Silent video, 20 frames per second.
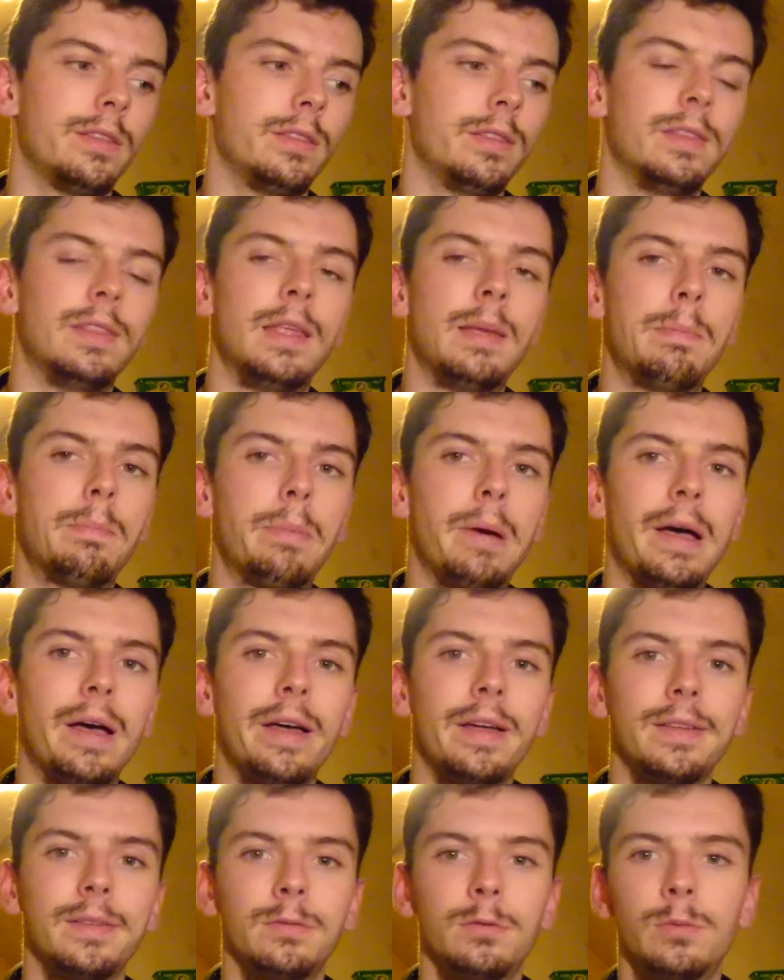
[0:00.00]
n'est
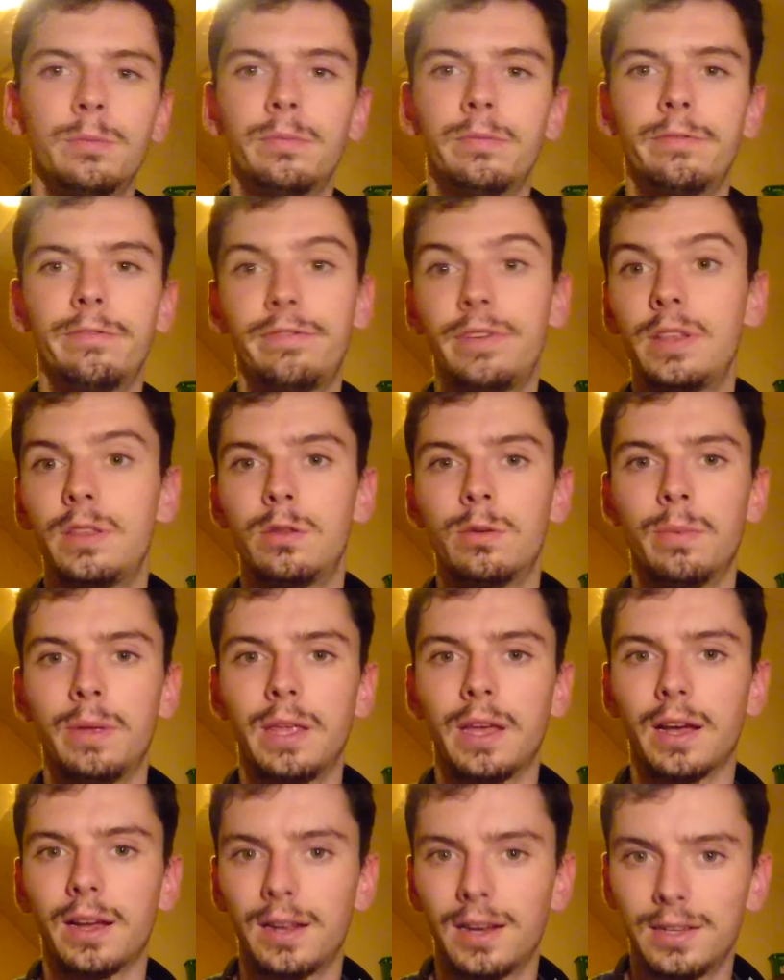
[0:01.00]
pas fait de
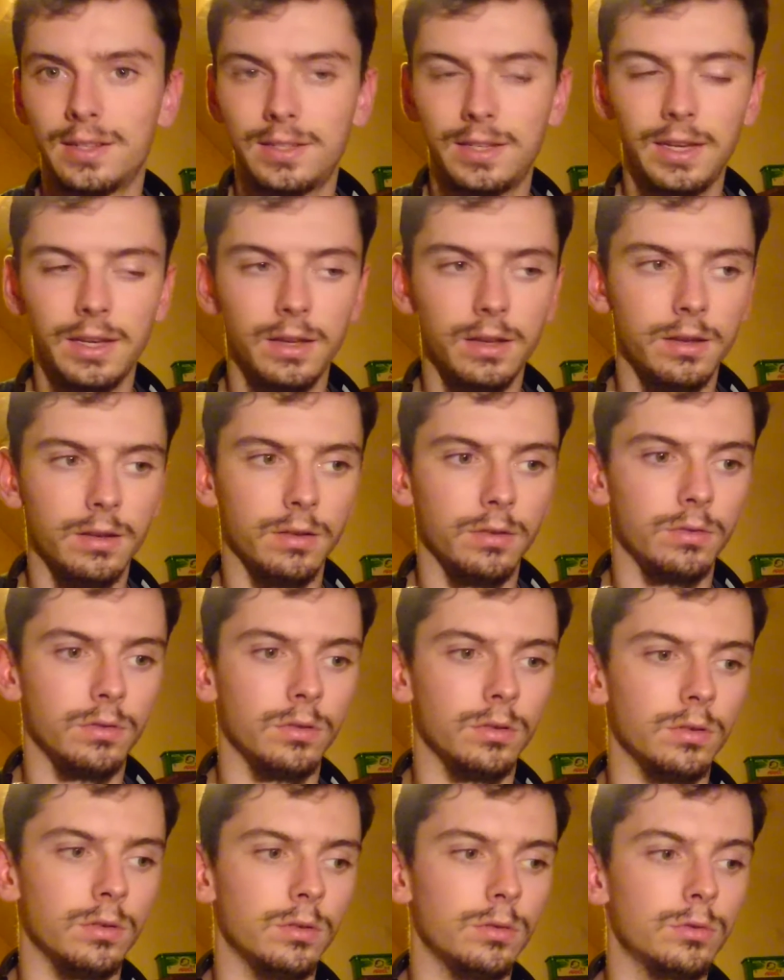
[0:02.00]
manière classique,
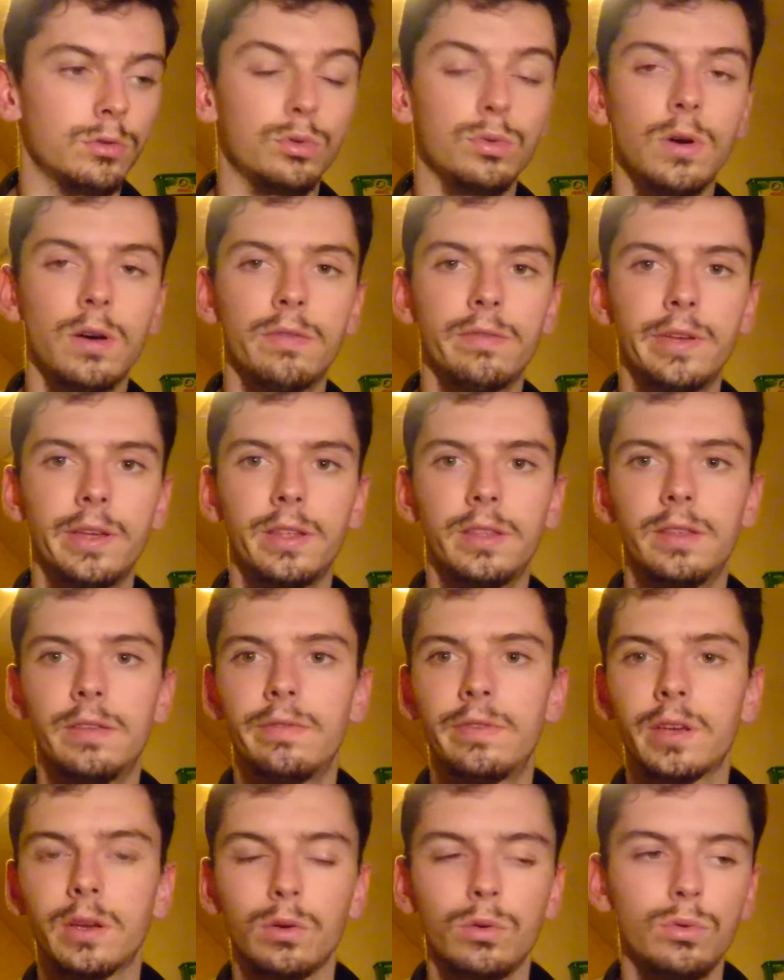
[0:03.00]
euh, soit avec des
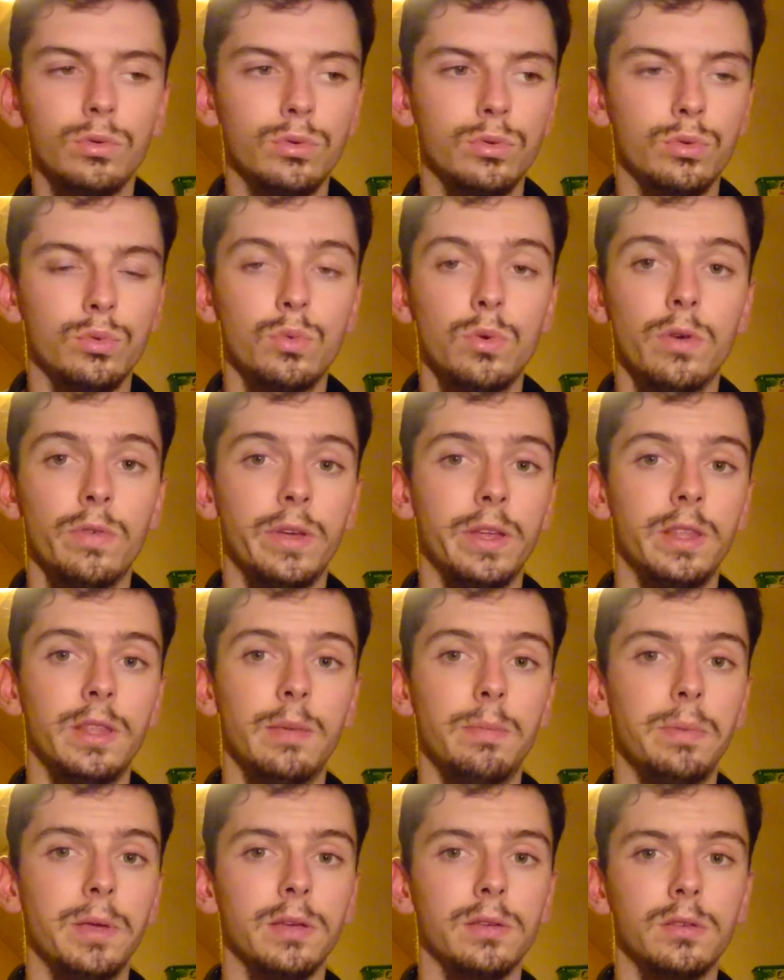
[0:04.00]
virus ou avec
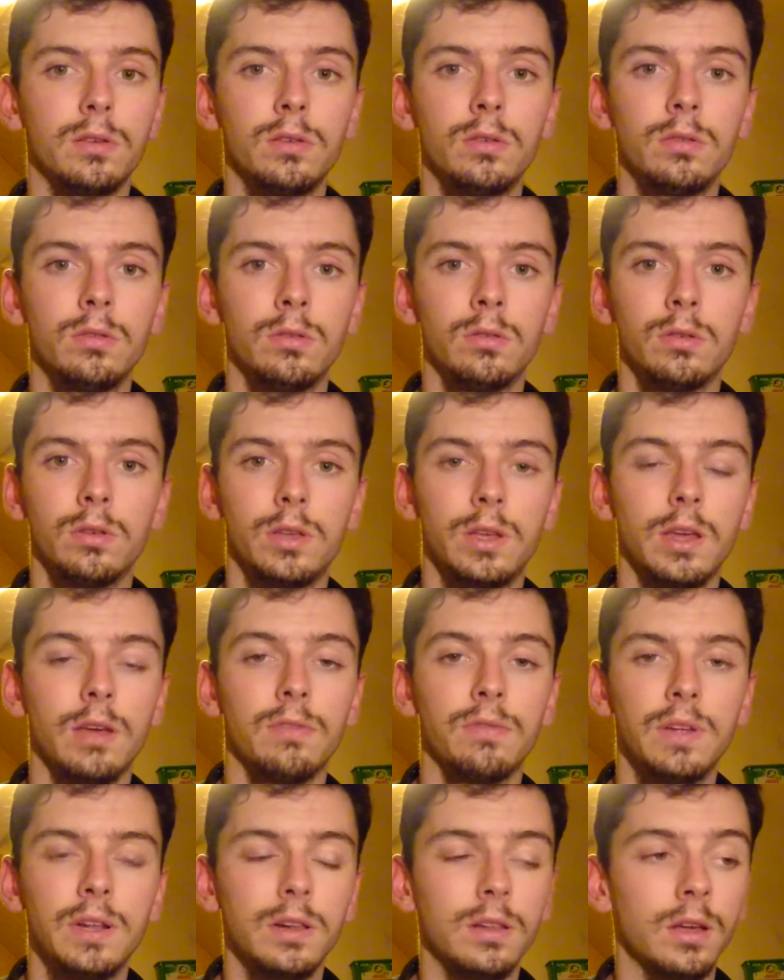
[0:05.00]
des personnes qui
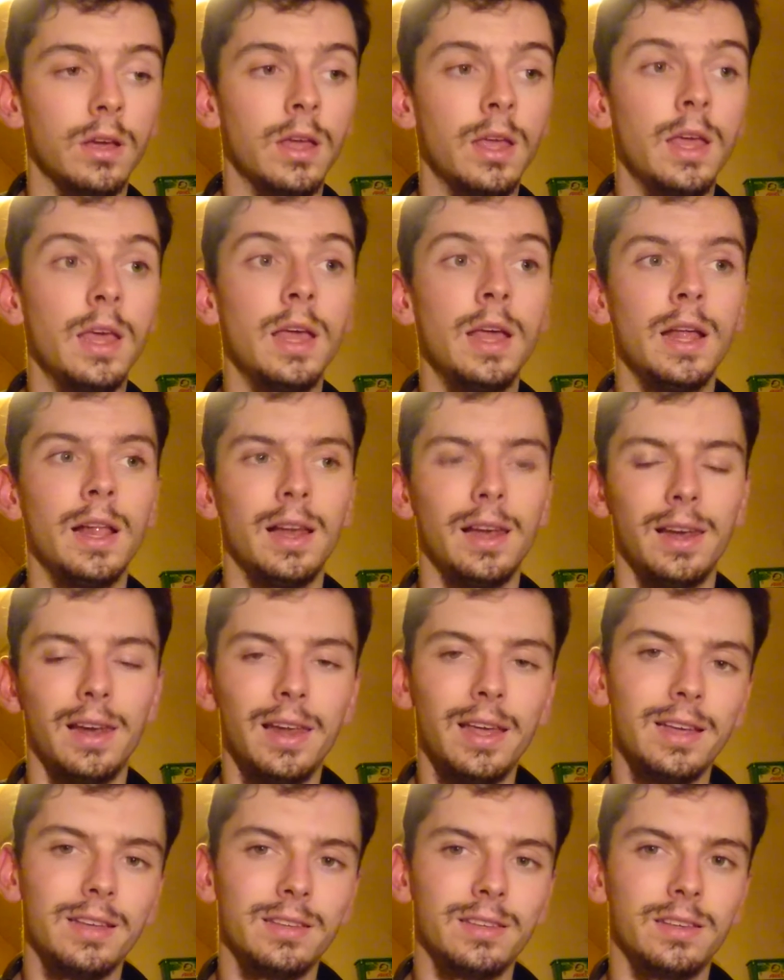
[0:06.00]
infiltrent.
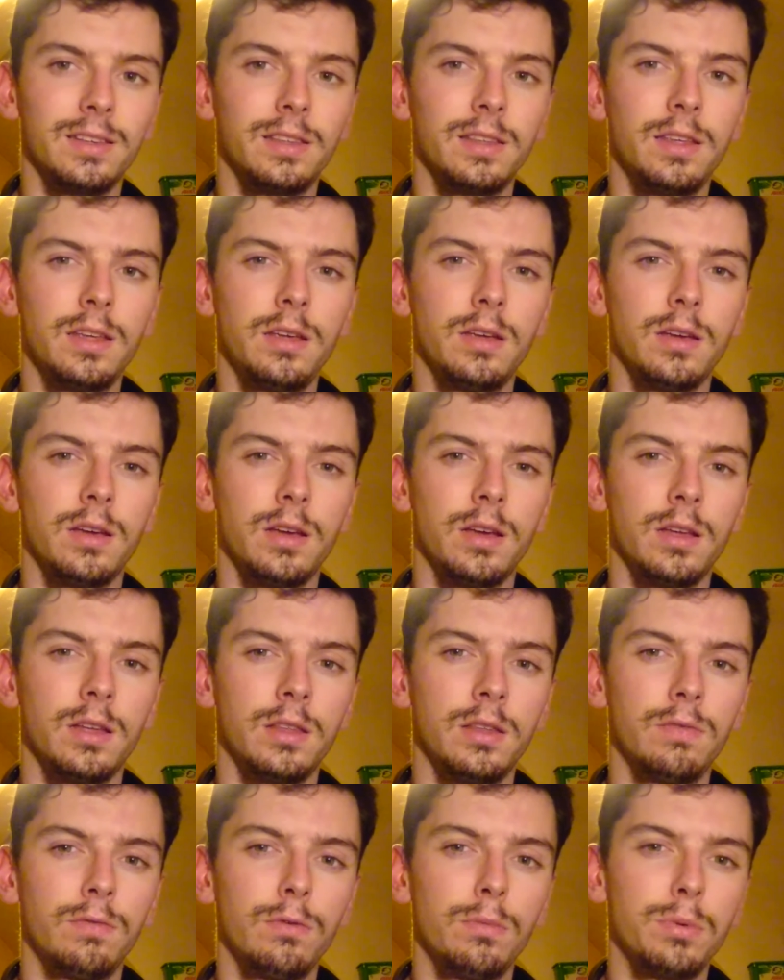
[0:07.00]
Là, c'était un
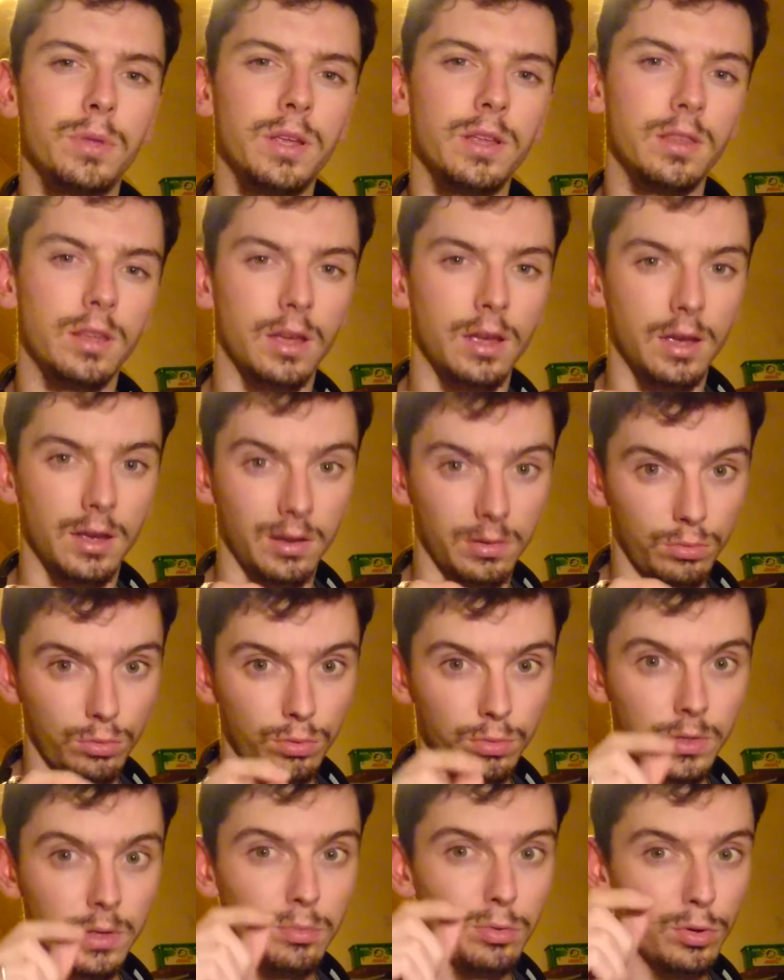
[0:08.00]
niveau peut-être un
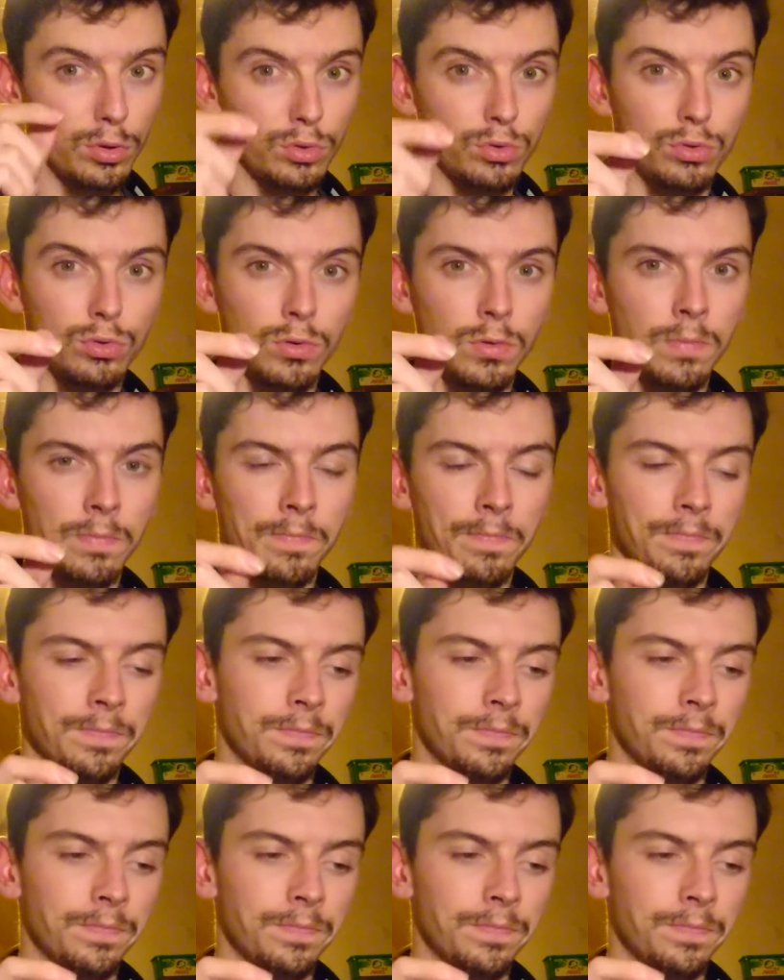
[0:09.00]
tout petit peu au-dessus,